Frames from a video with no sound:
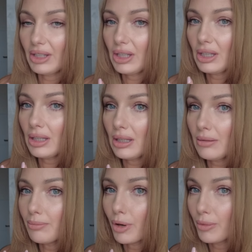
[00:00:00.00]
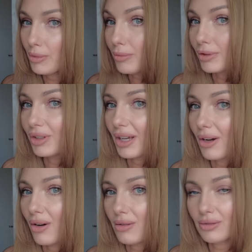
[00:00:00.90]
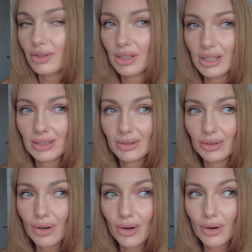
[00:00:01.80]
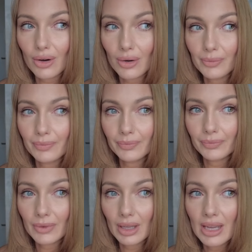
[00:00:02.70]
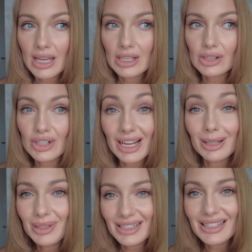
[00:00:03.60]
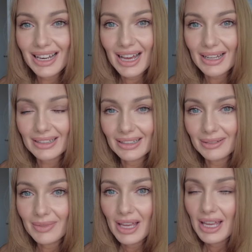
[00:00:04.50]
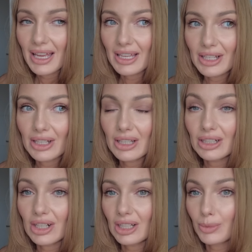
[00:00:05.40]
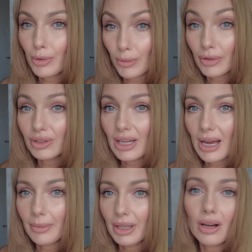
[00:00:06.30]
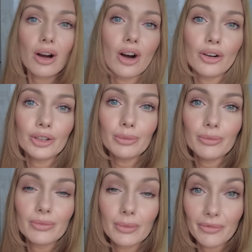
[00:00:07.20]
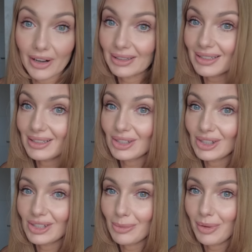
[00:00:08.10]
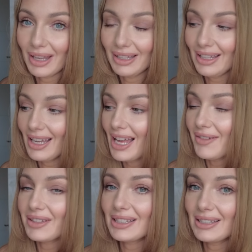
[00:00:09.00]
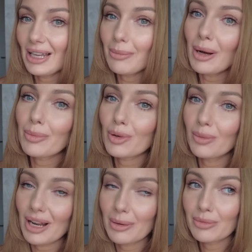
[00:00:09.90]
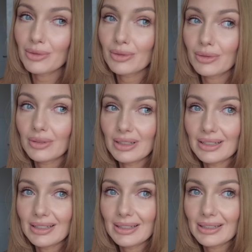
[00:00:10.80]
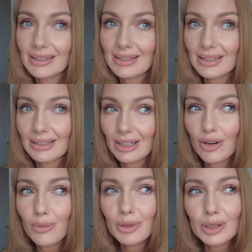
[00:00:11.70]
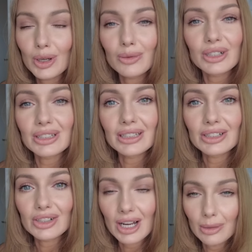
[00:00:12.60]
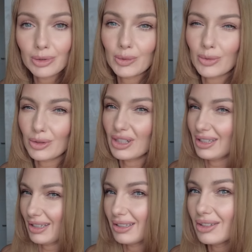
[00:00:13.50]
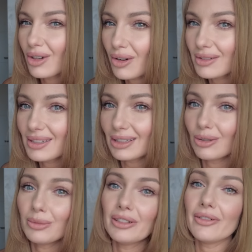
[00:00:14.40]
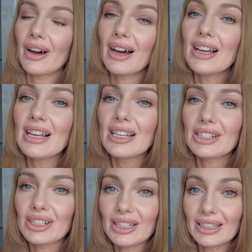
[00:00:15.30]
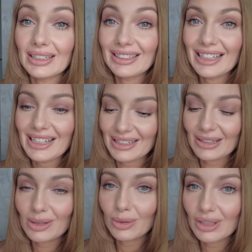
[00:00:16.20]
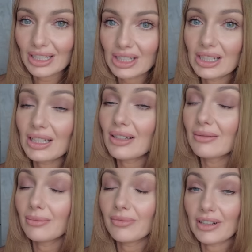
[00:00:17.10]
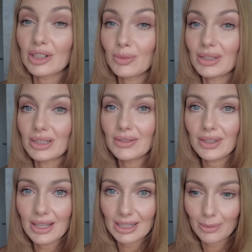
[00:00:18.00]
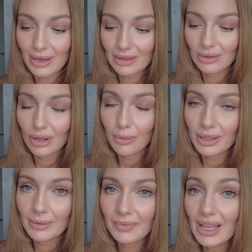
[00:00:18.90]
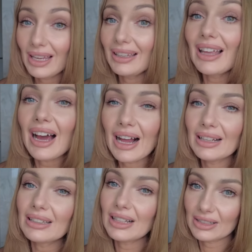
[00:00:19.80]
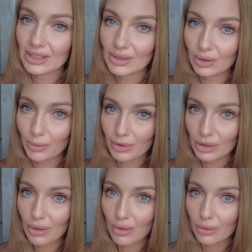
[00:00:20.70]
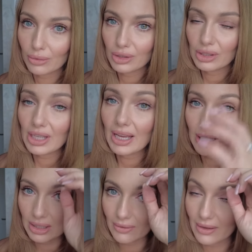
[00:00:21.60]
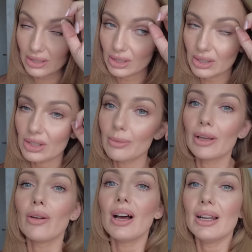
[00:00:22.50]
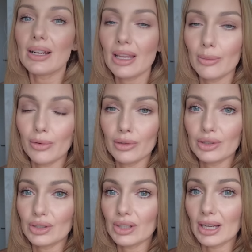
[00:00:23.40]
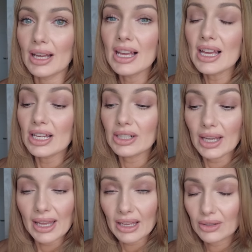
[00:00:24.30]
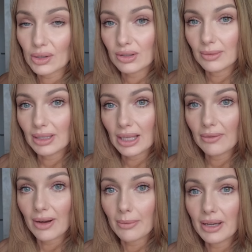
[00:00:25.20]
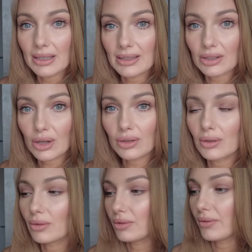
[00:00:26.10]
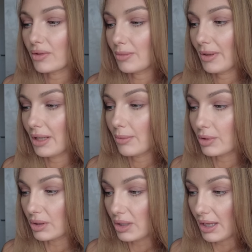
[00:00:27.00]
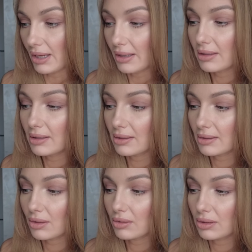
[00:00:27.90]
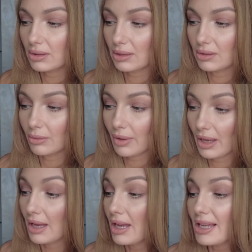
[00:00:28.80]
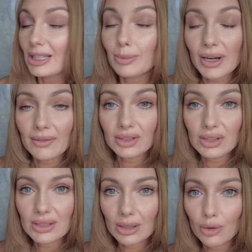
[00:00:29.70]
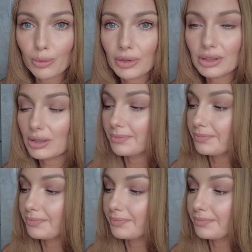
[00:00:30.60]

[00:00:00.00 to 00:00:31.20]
i pomimo tego, że jest to mm, żel micelarny, e, żel z probiotykami, on fantastycznie się pieni, więc nie ma problemu e, z taką myślą, że ten żel być może tak nie do końca domywa, że nie jest skuteczny wręcz przeciwnie, jest bardzo dobry, idealny dla dzieci od pierwszego roku życia. Jeśli Wasze dzieci mają alergię, boicie się, że jakieś kosmetyki Wam zaszkodzą, no to w Rosmanie możecie e, skorzystać sobie, sprawdzić, zakupić